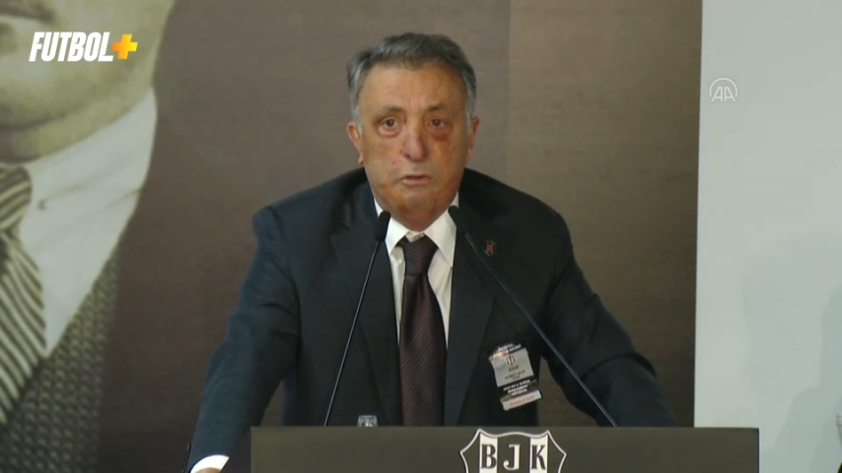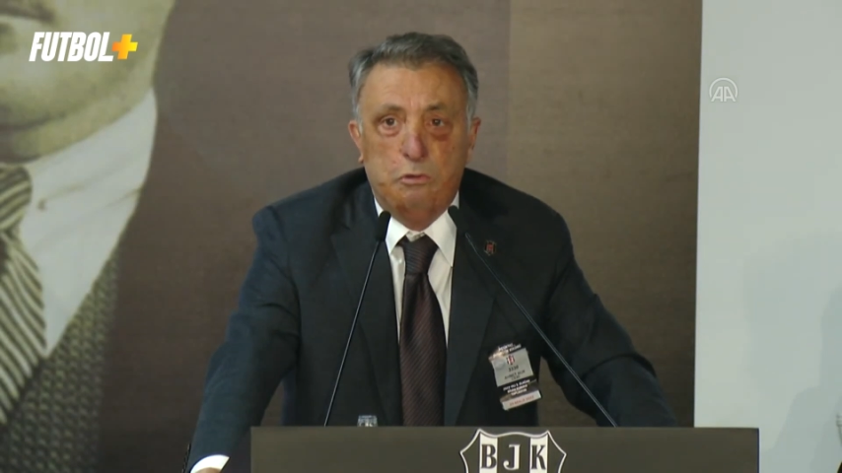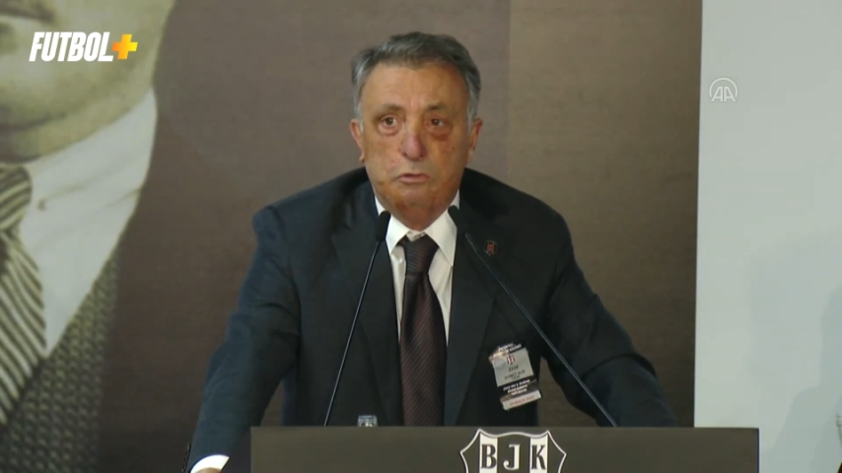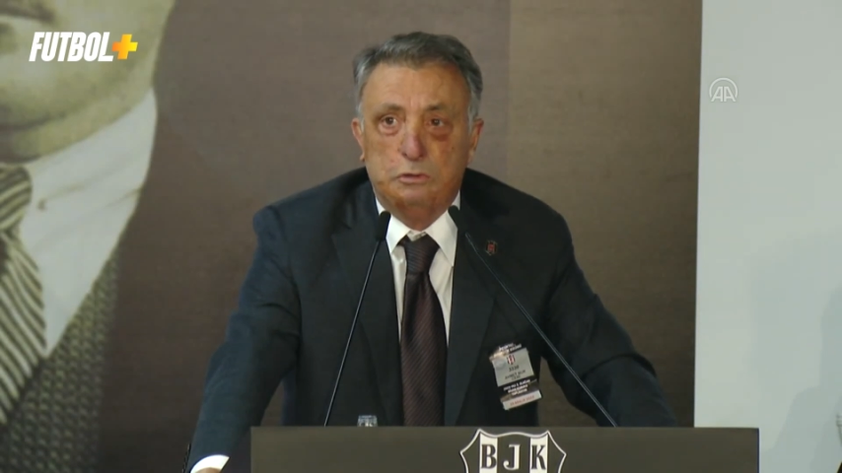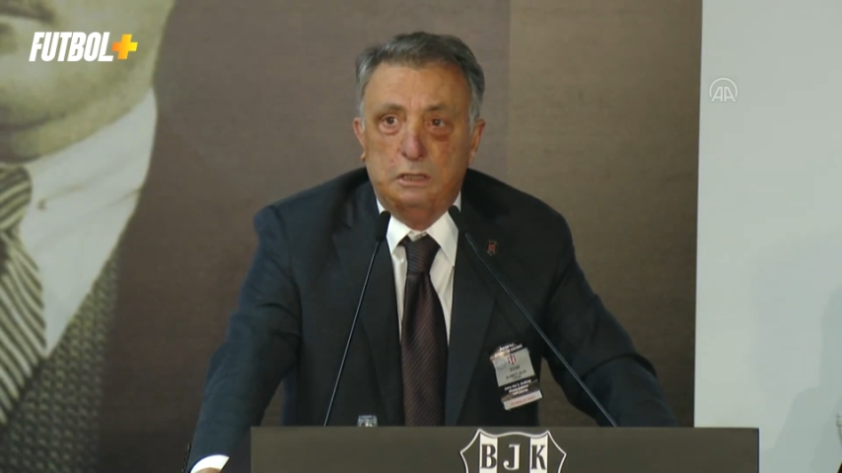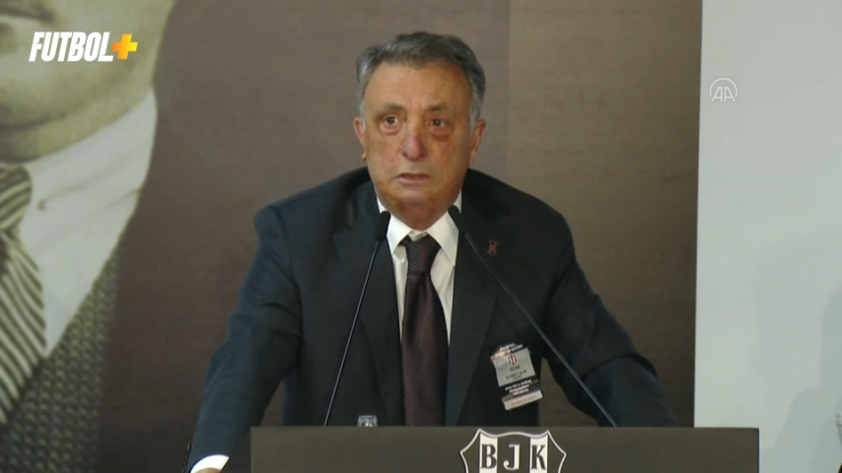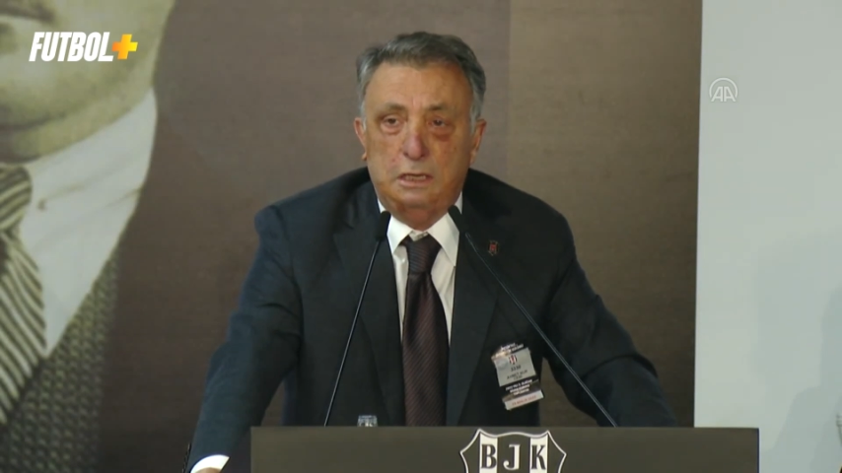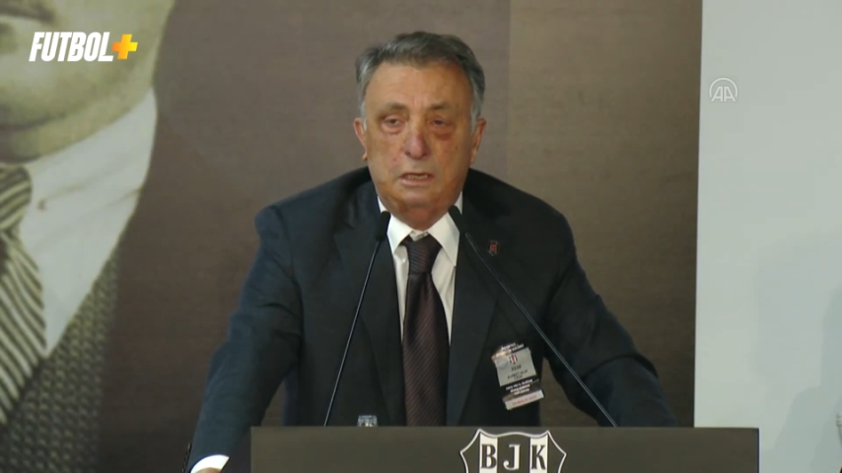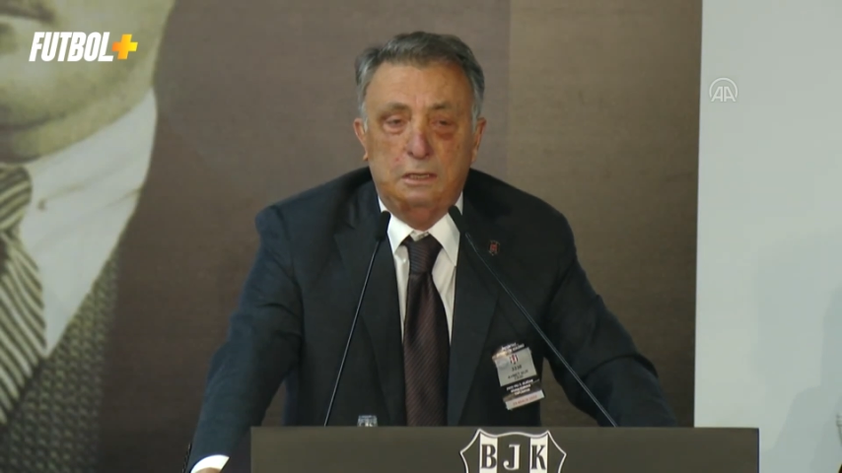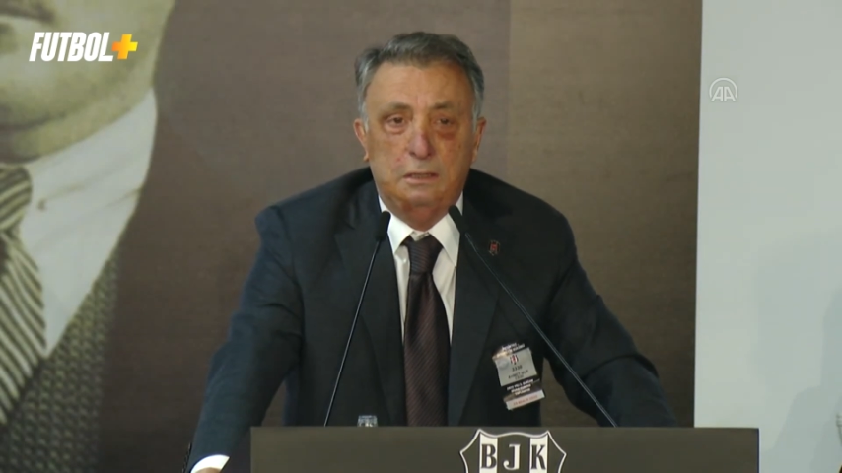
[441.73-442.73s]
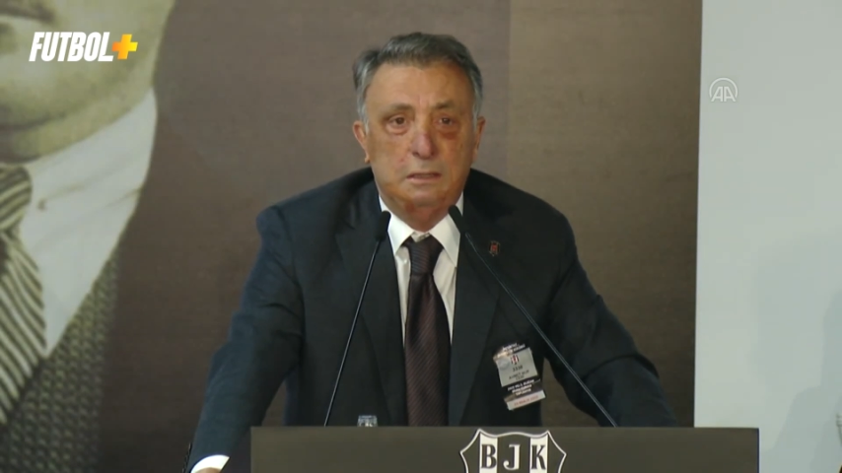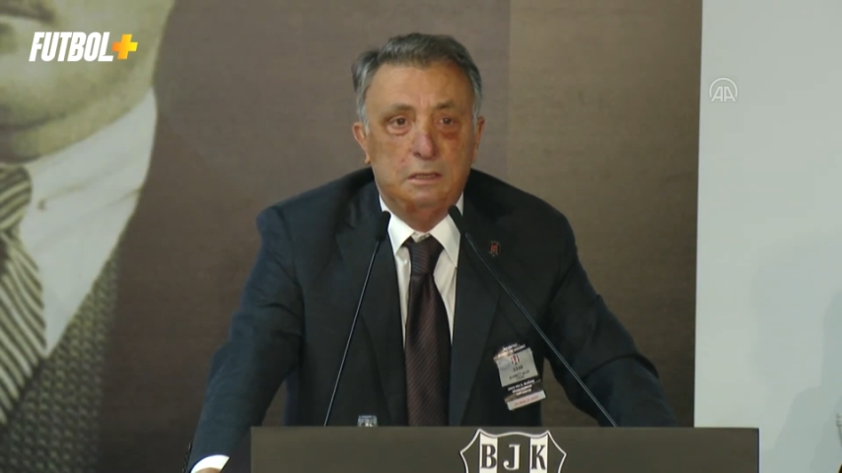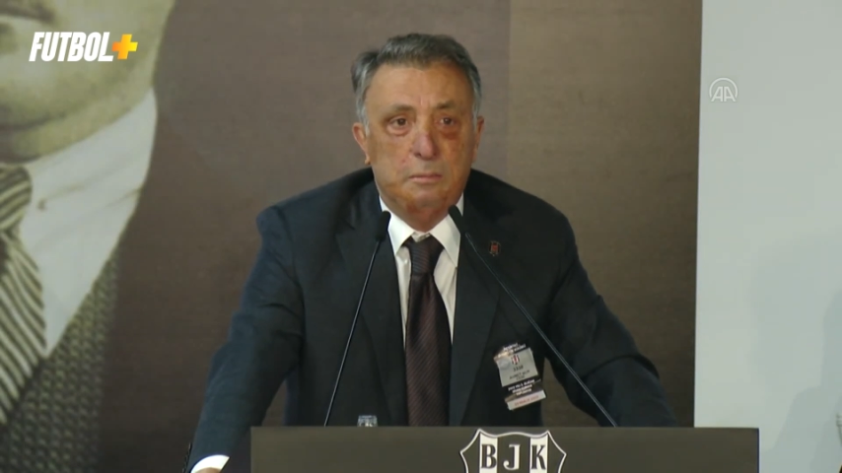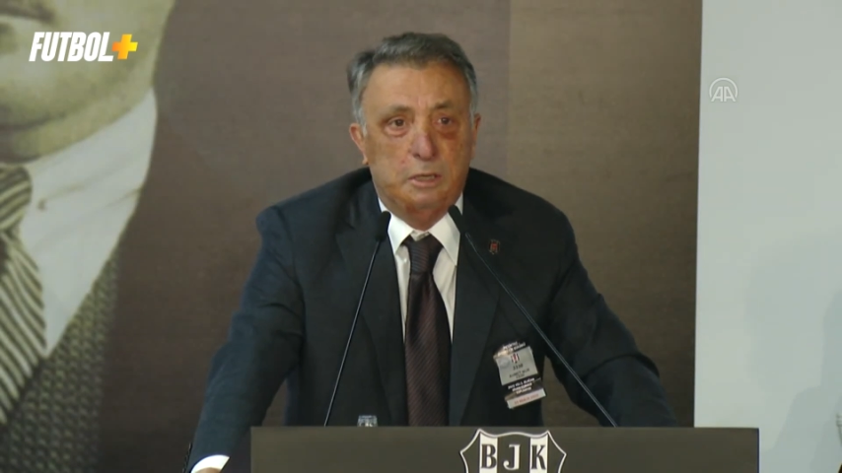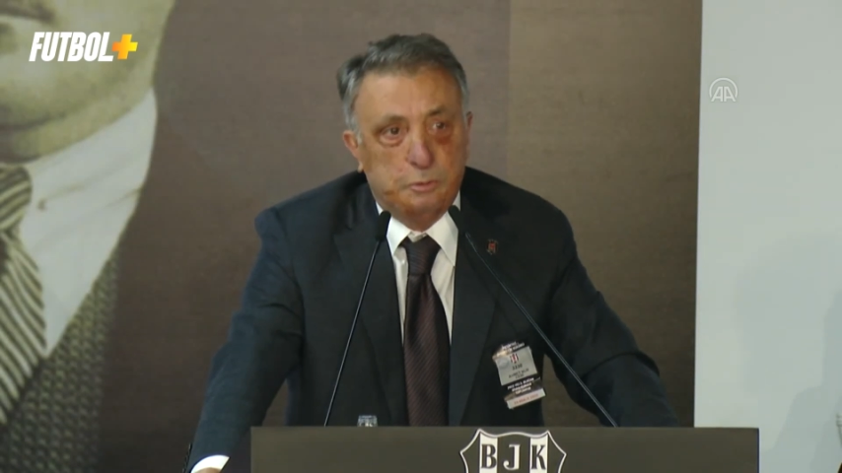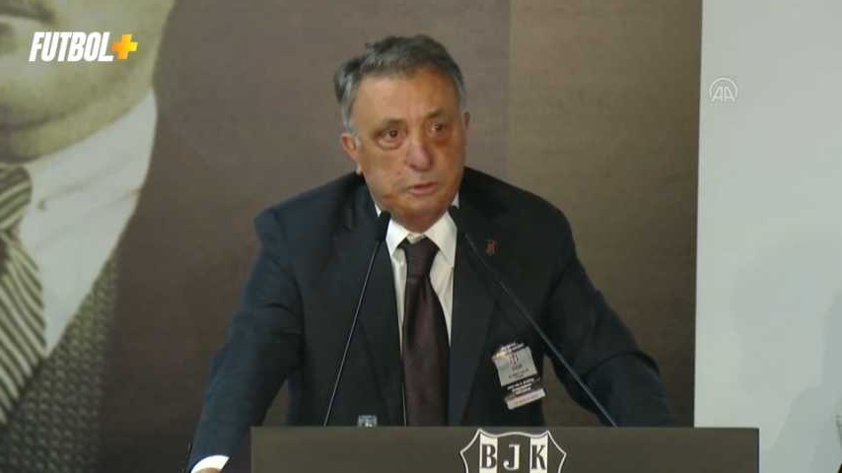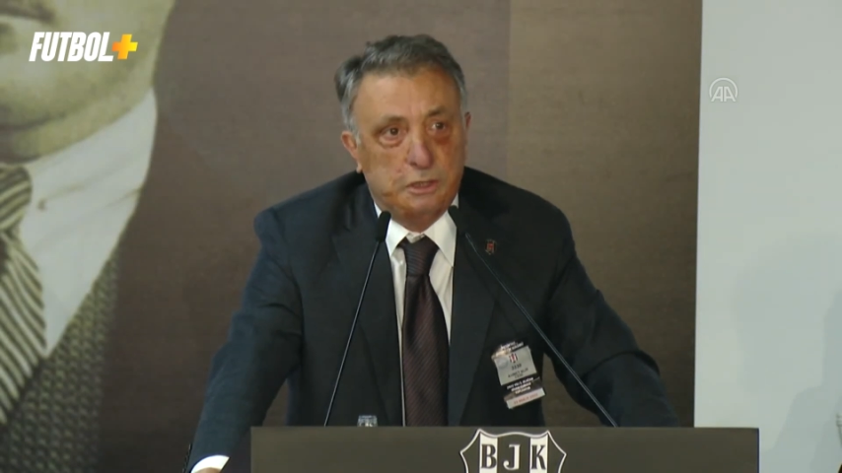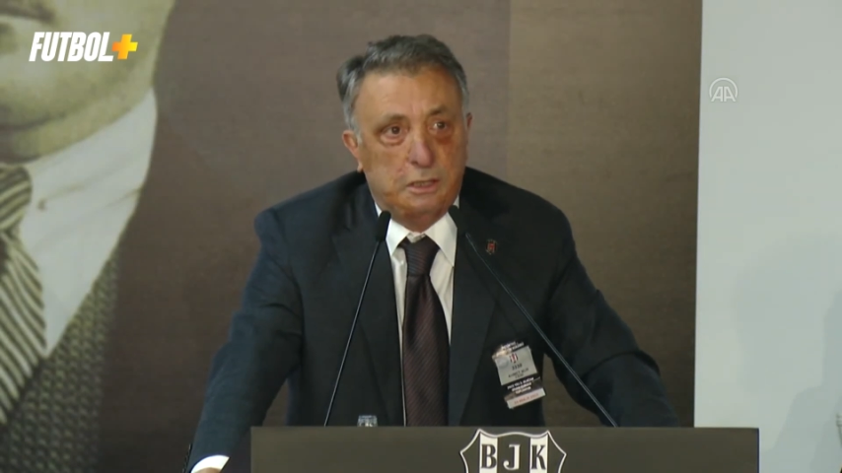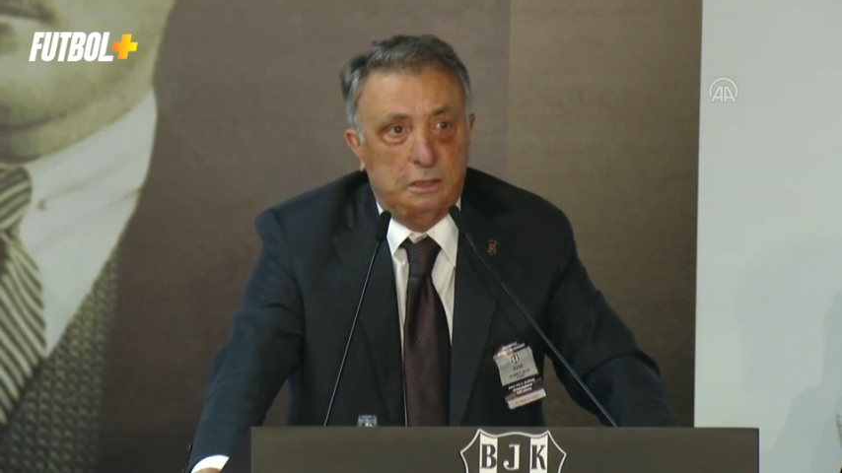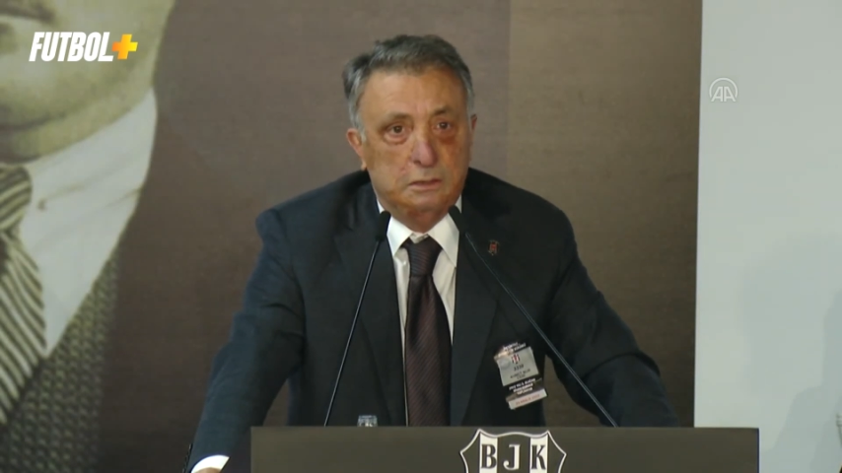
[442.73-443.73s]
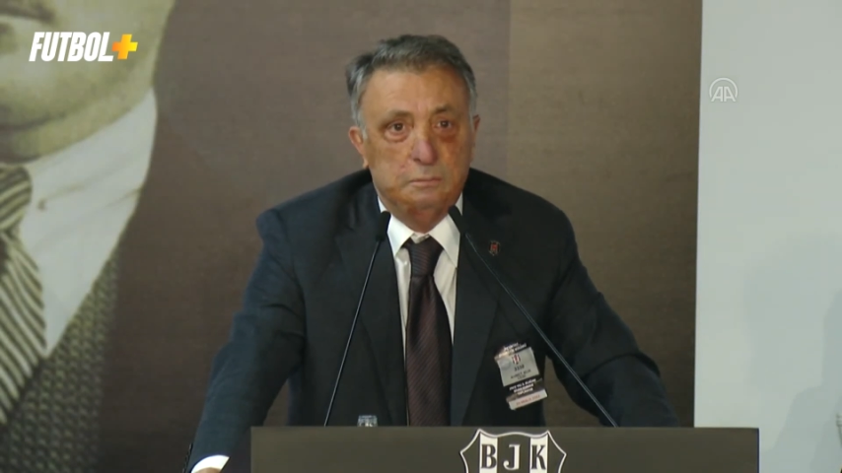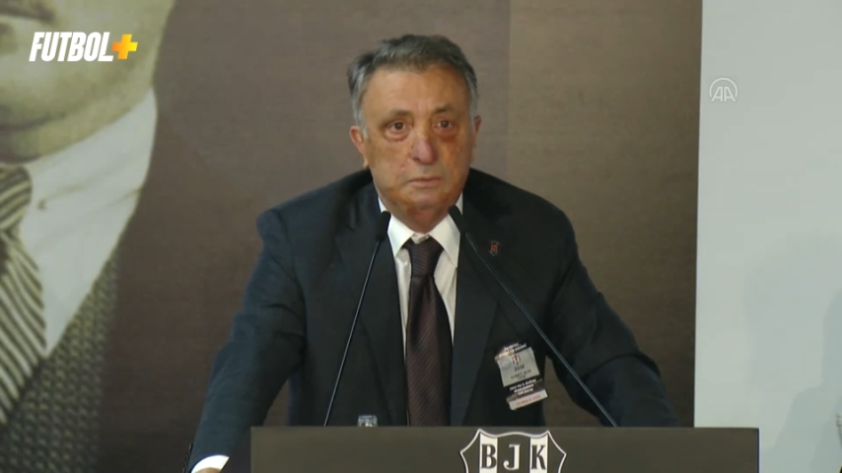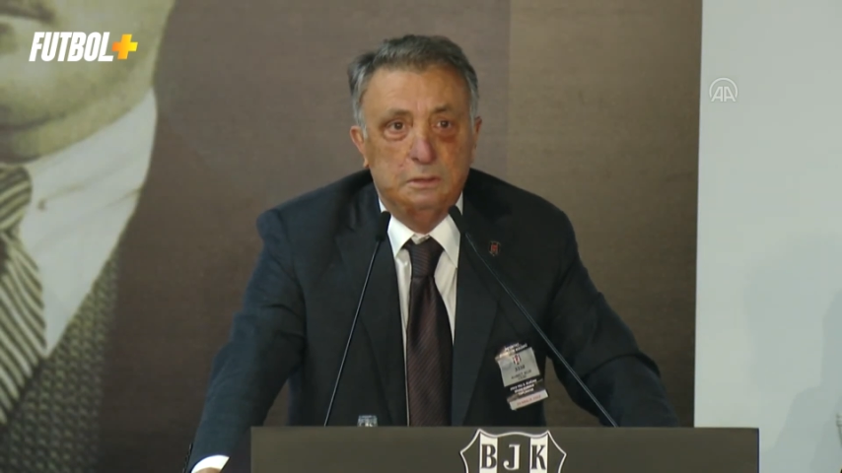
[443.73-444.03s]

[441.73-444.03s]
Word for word: kontratlarla baş başa kaldım.